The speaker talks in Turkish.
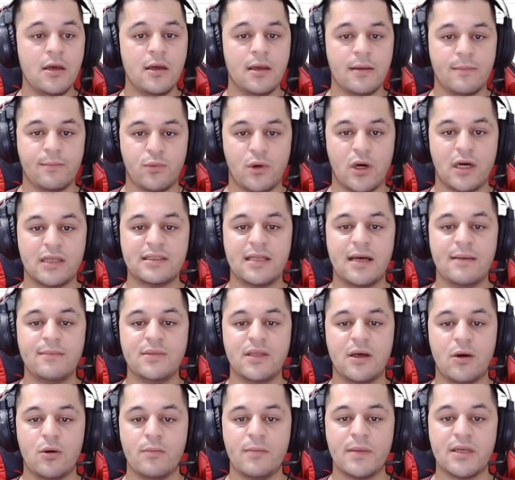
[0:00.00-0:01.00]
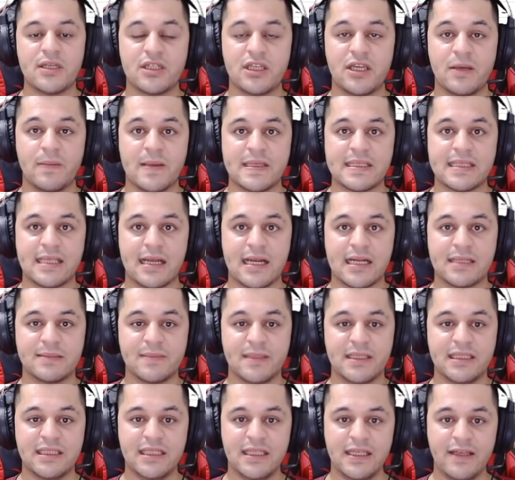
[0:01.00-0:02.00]
E, bu adam da 15 GB zarar
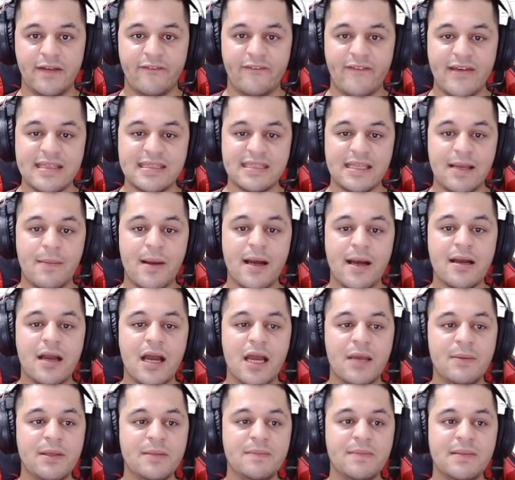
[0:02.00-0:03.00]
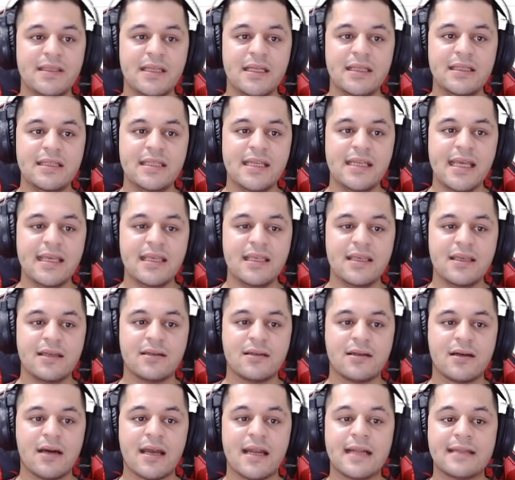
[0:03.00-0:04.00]
etmedi. Ve zaman kaybetmeden direkt
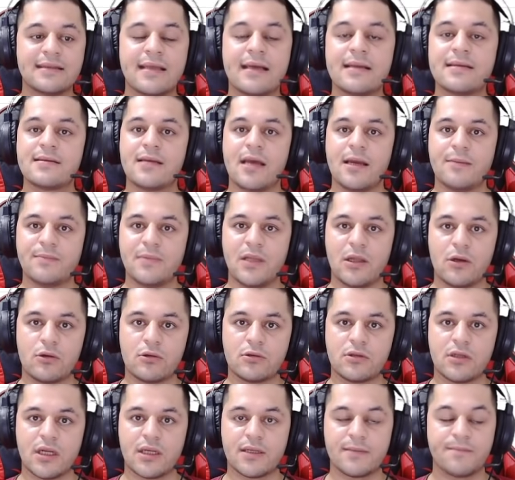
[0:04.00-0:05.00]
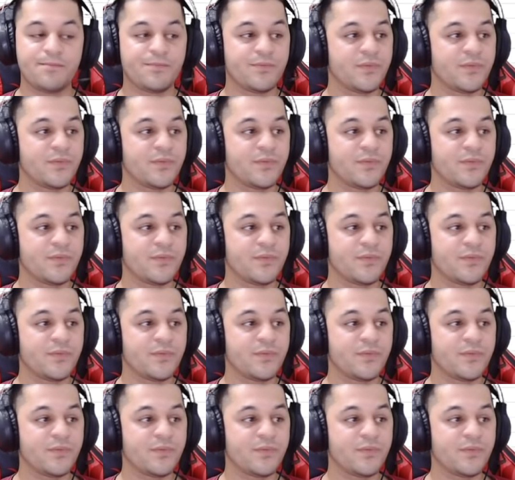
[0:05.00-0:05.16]
karakter sahipleri oldular.